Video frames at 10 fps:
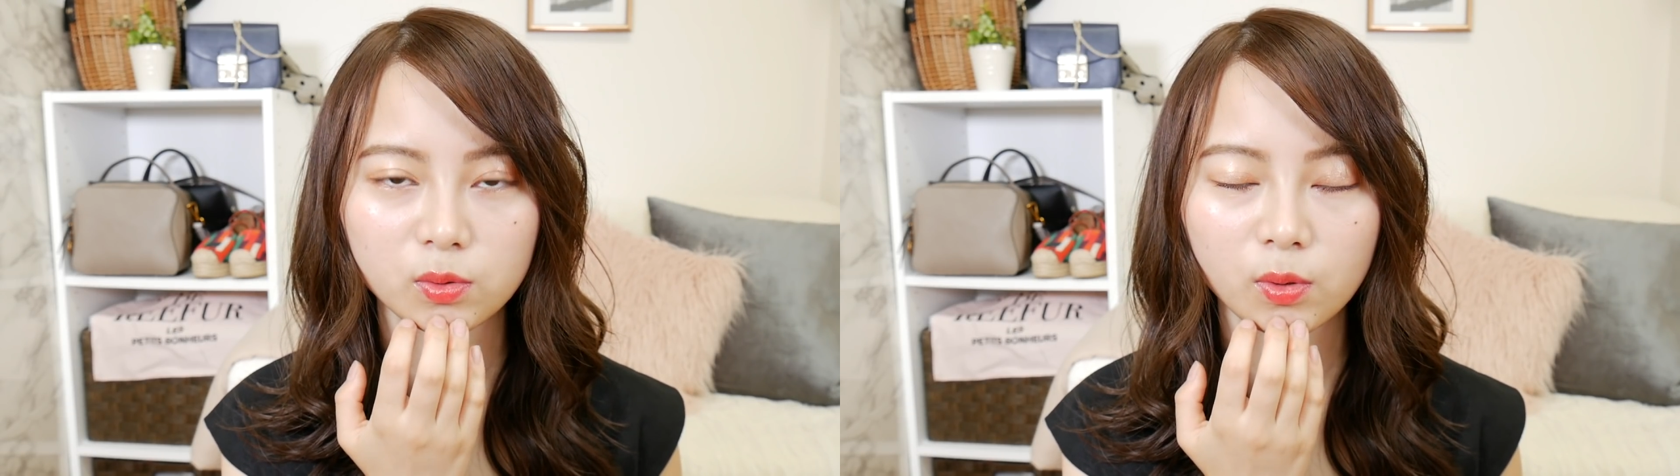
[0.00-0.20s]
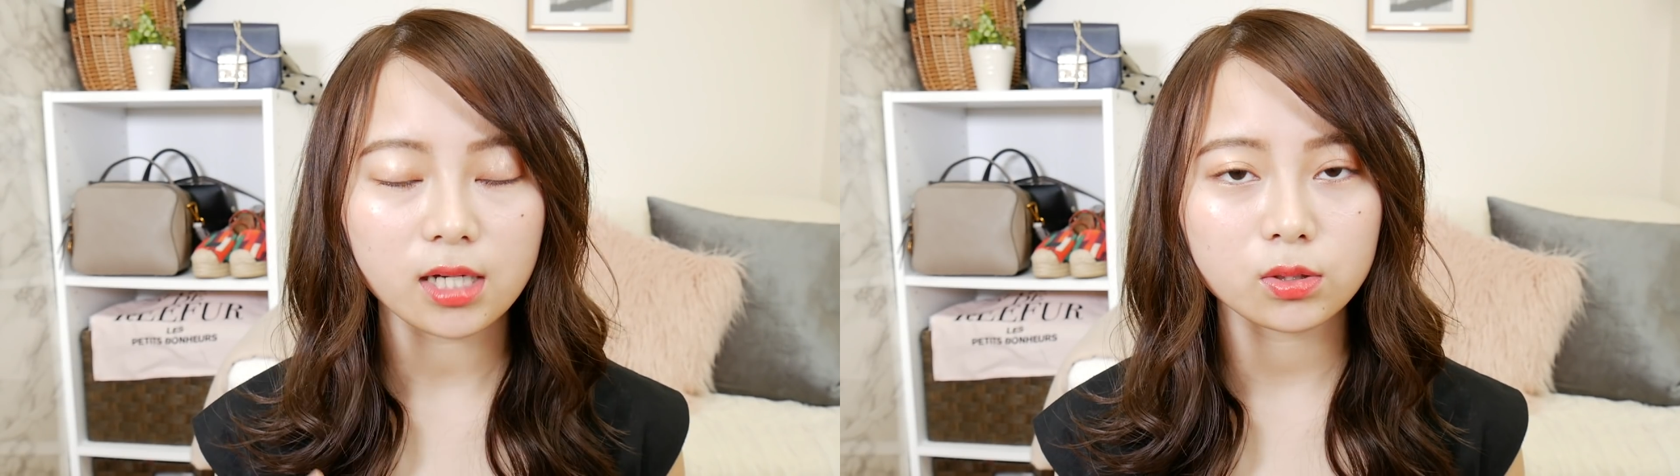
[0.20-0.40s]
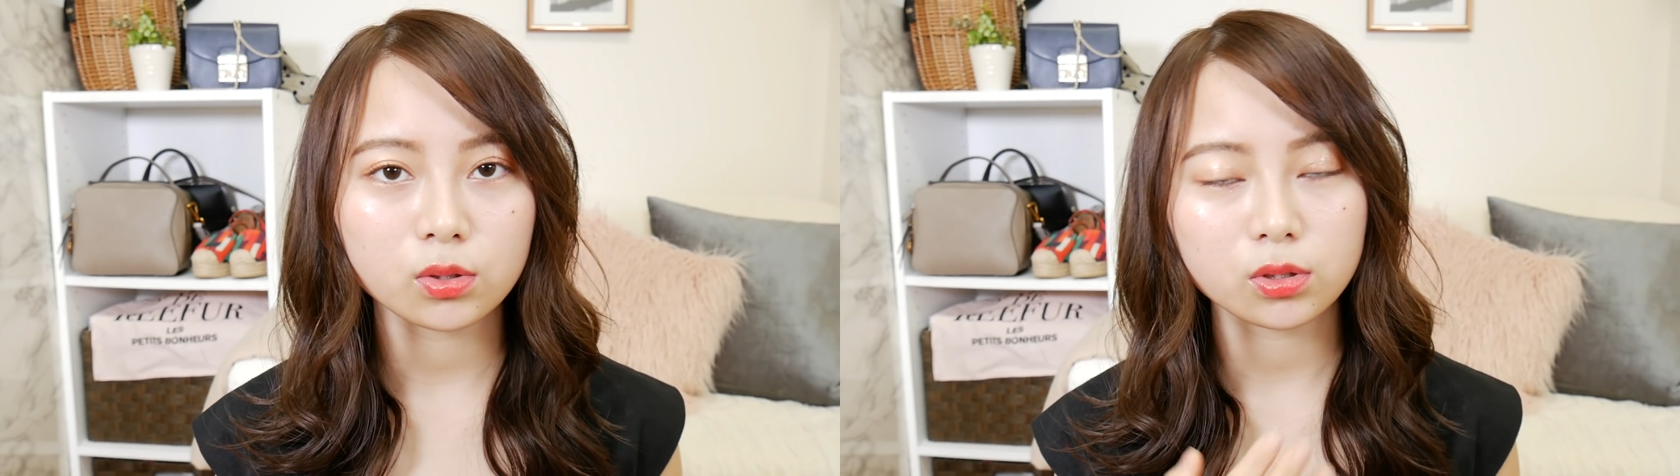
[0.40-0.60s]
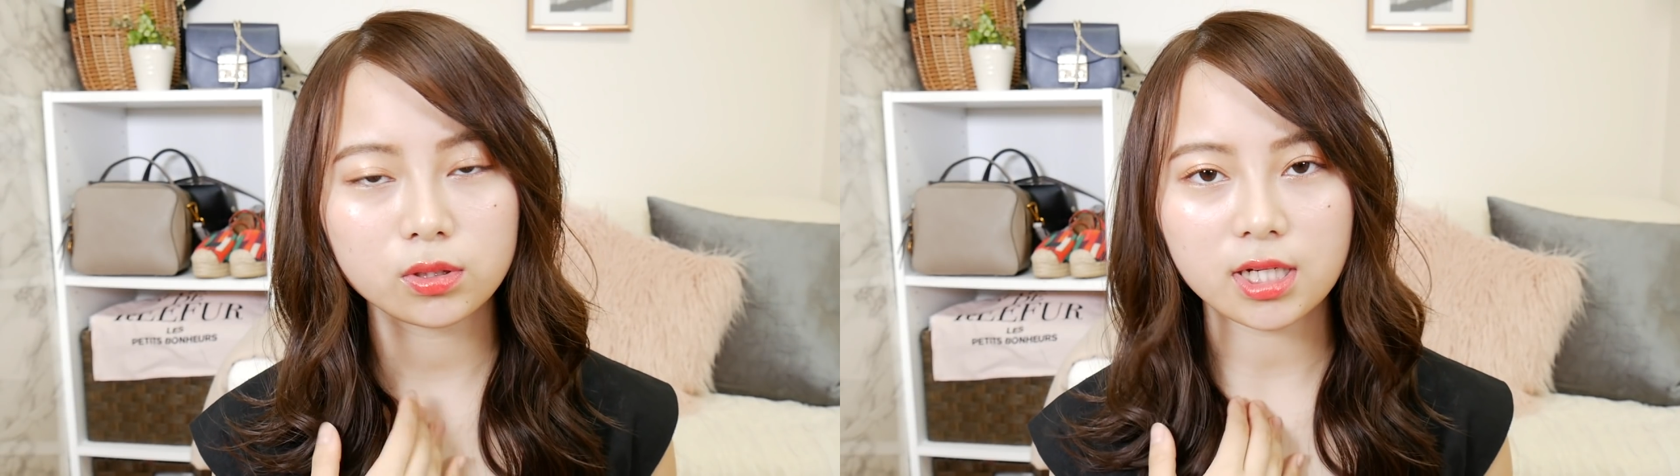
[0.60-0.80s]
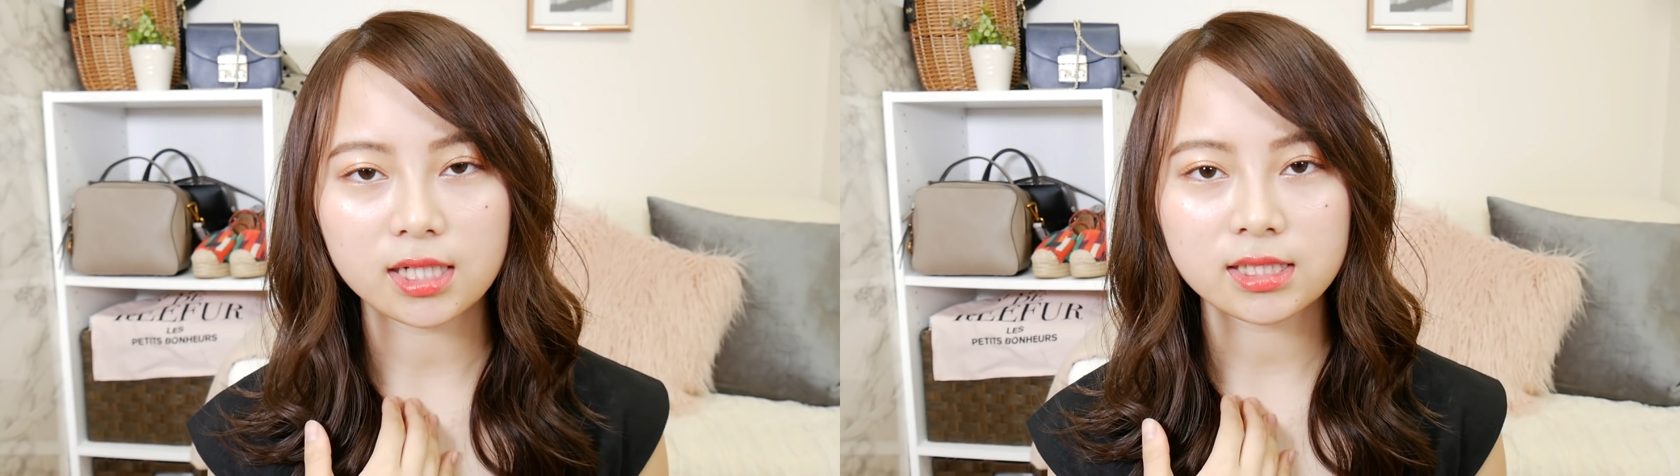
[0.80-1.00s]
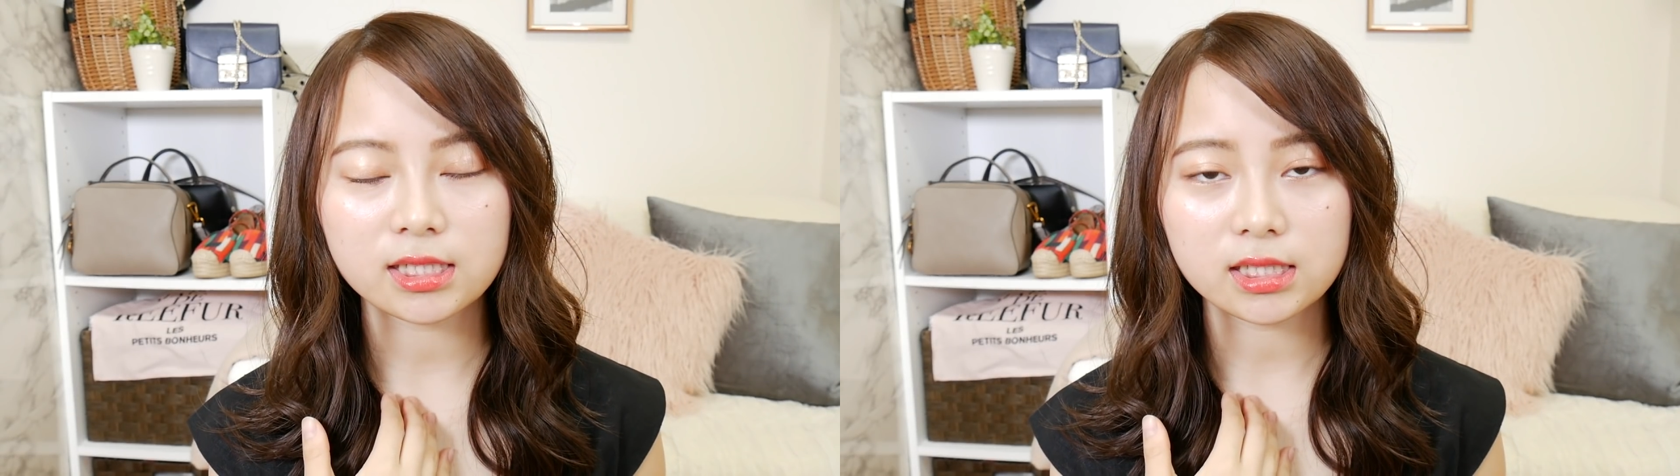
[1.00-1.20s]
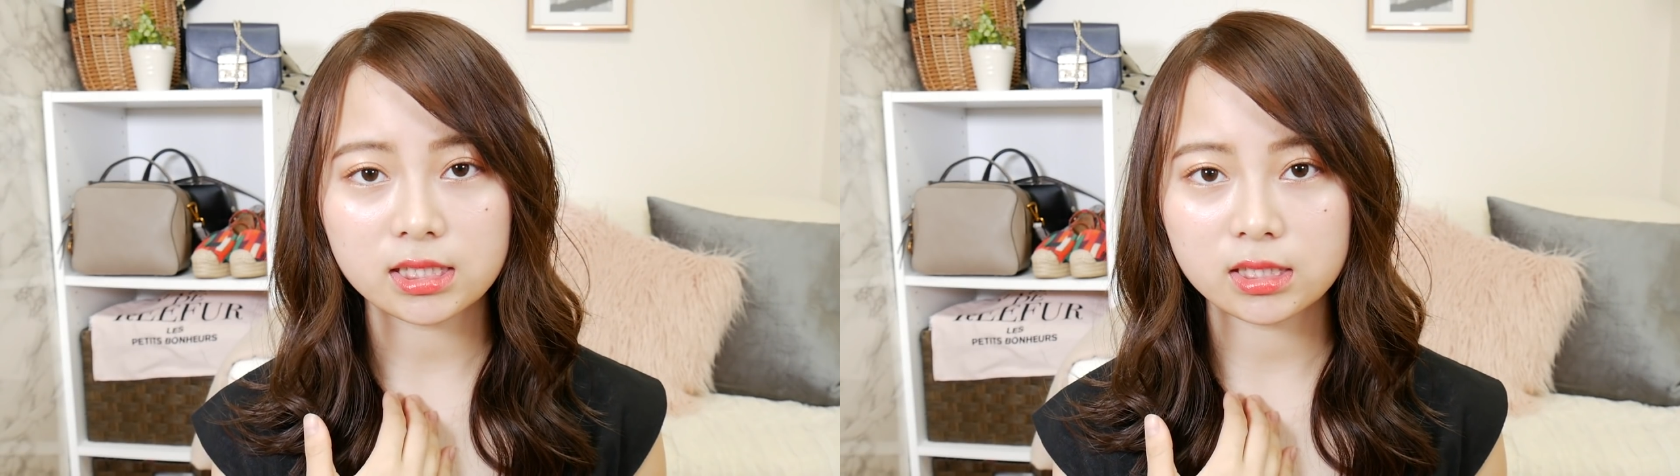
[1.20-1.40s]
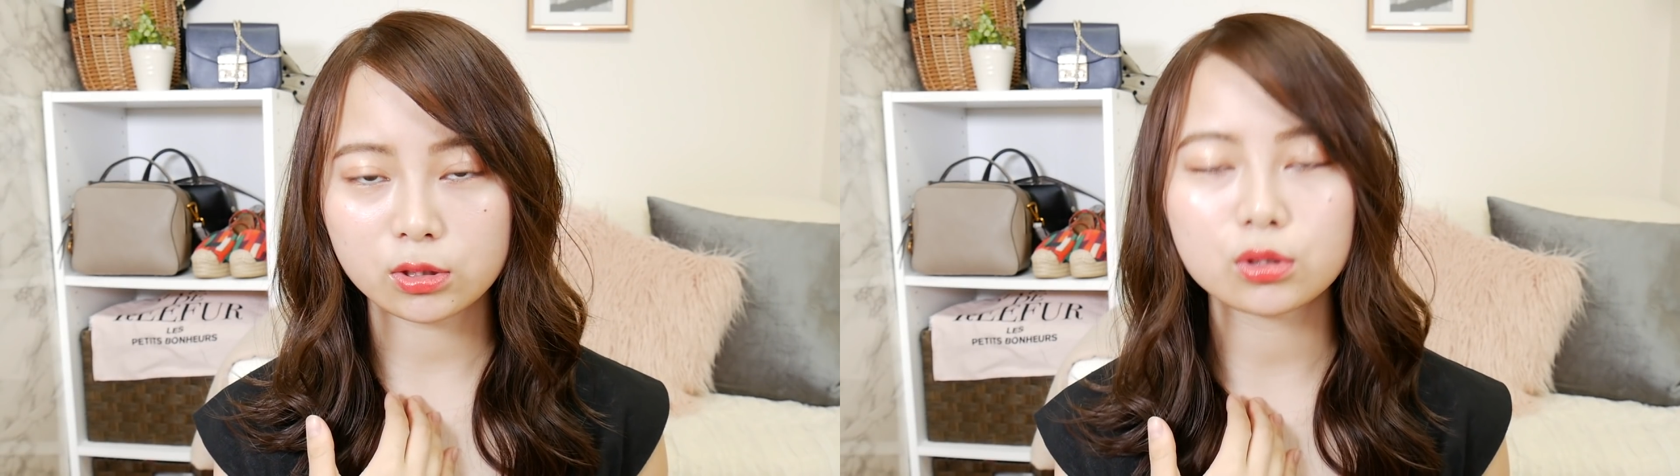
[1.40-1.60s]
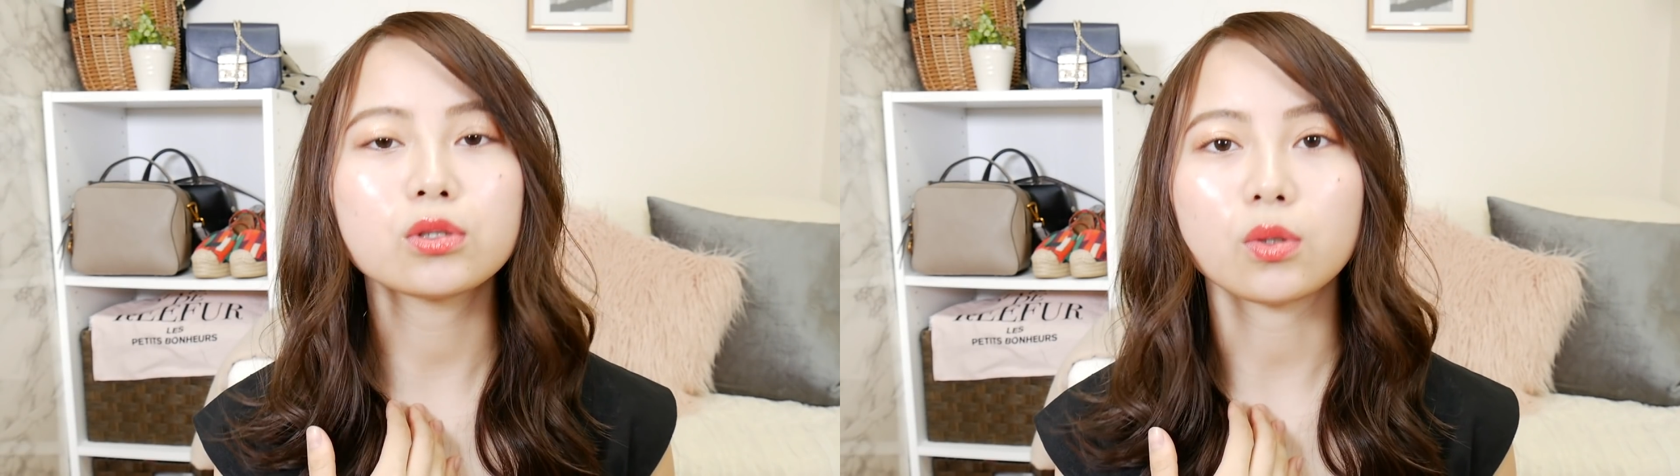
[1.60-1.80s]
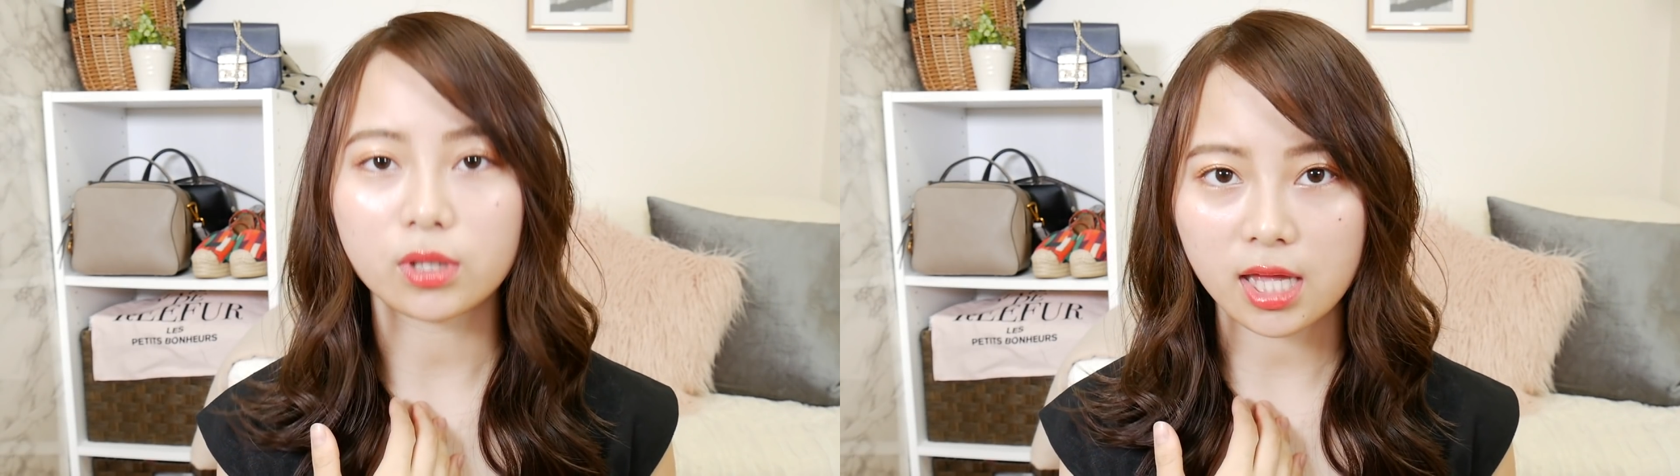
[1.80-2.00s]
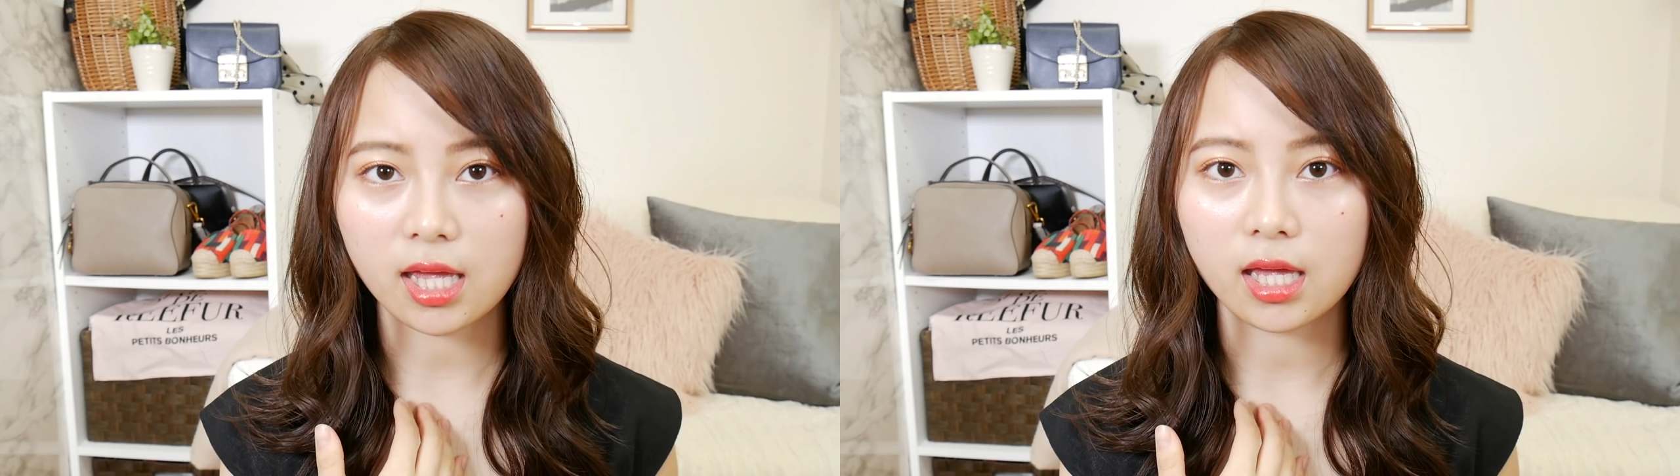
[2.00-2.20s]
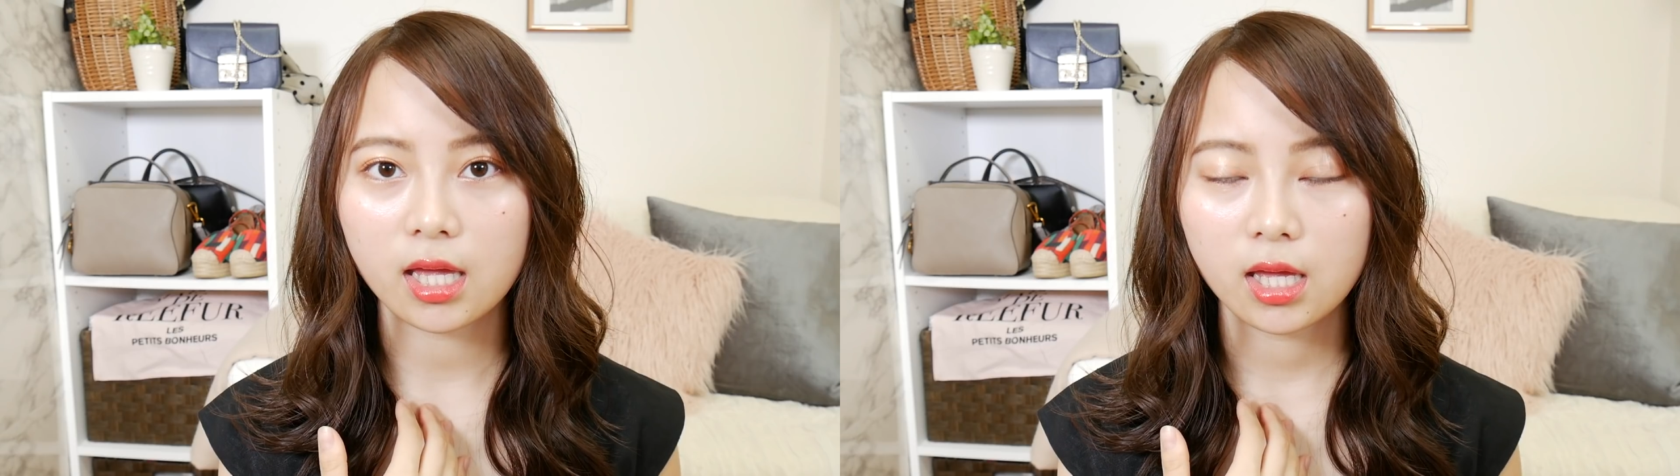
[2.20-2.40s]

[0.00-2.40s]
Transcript: と乾燥する感じがするので